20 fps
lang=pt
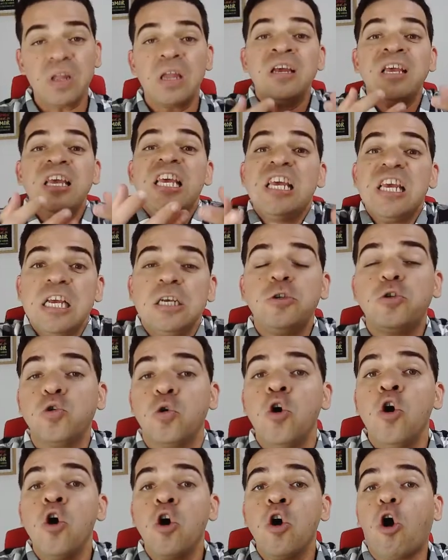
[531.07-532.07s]
E isso
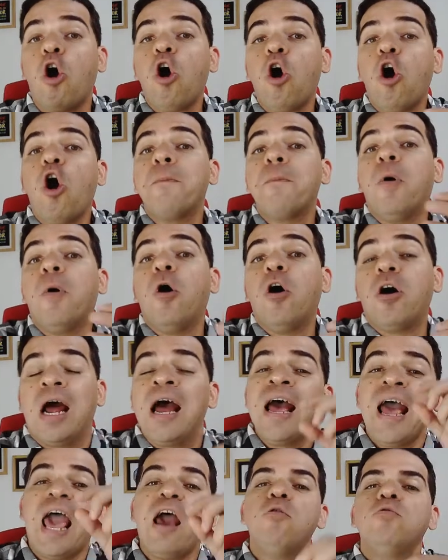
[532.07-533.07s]
corrobora,
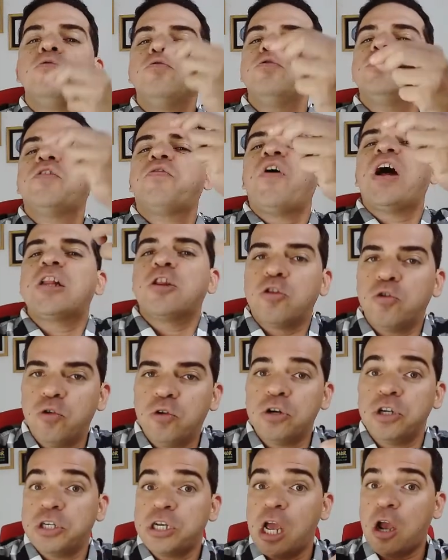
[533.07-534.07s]
é um dos
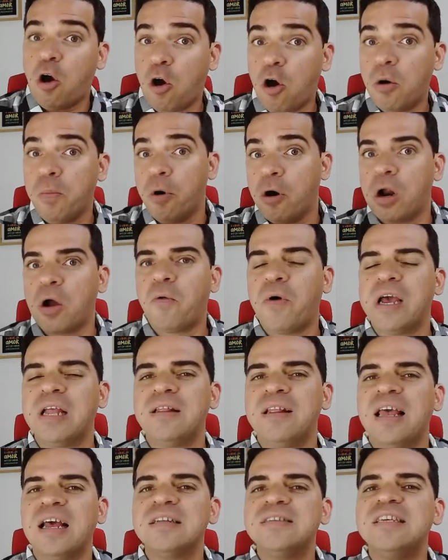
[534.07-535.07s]
fatores que corrobora com a
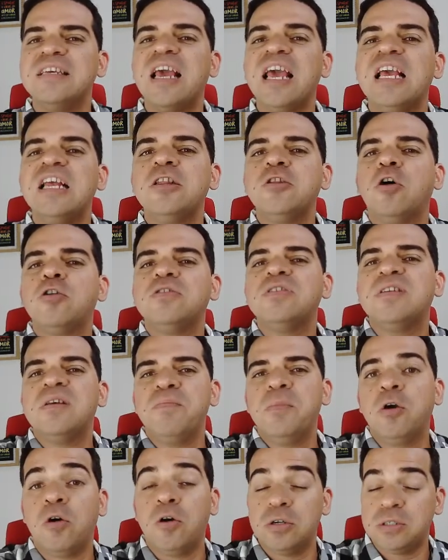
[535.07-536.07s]
ideia de
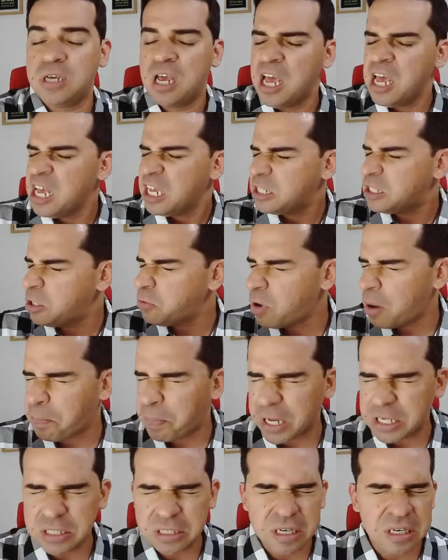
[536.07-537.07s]
endossimbiose de uma
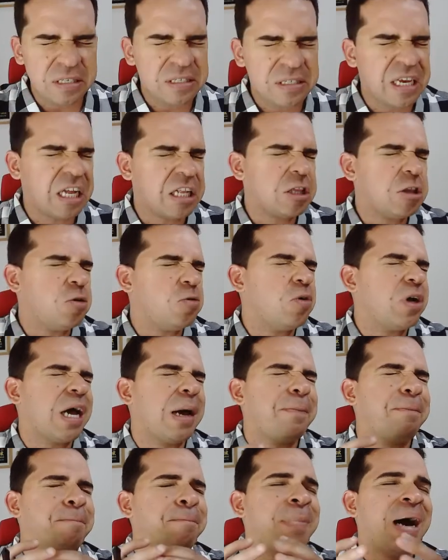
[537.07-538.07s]
pesquisadora
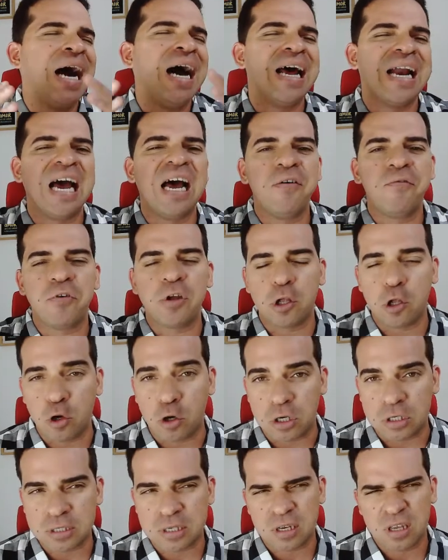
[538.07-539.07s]

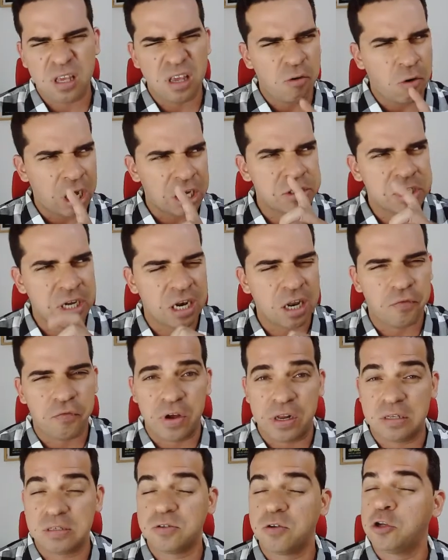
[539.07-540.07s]
maravilhosa, que eu acho que ela
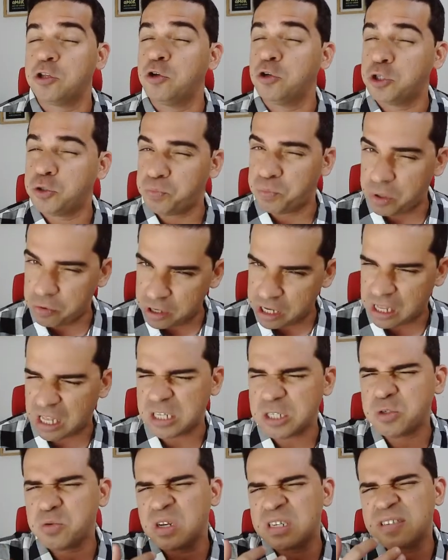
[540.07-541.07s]
faleceu em
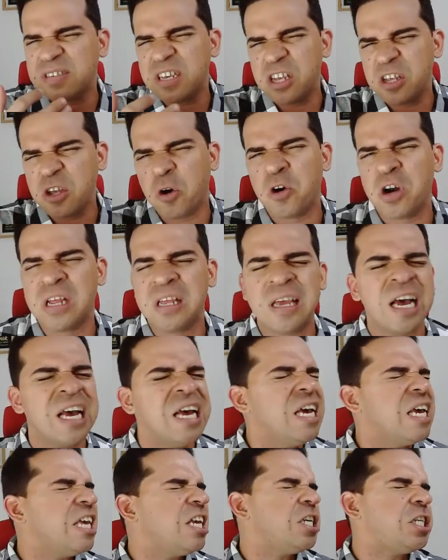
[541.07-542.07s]
2015, uma senhorinha
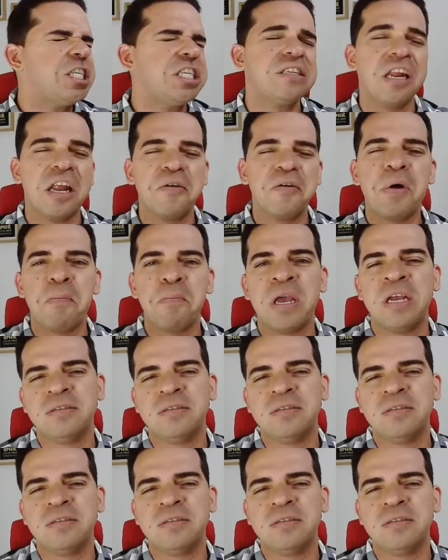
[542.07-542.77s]
extremamente